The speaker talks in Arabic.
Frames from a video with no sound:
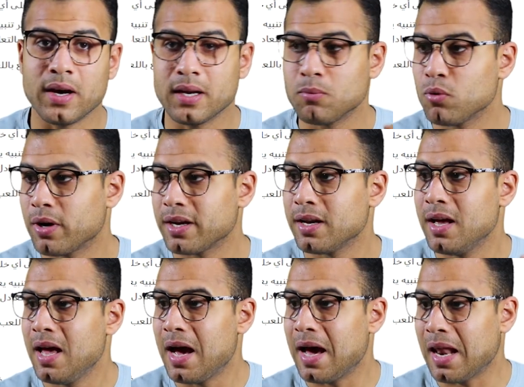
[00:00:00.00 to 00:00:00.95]
انا ممكن
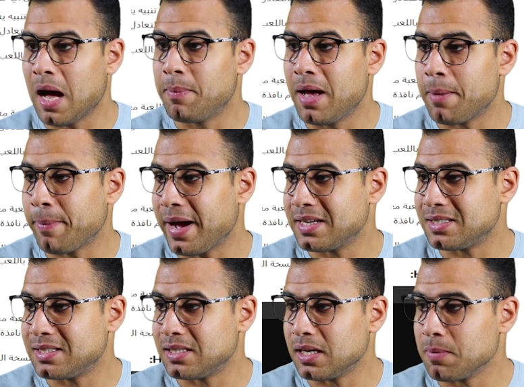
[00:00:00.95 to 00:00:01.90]
هلعبها معاه
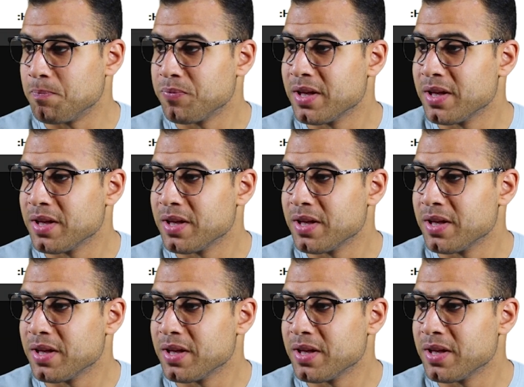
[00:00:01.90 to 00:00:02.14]
ازاي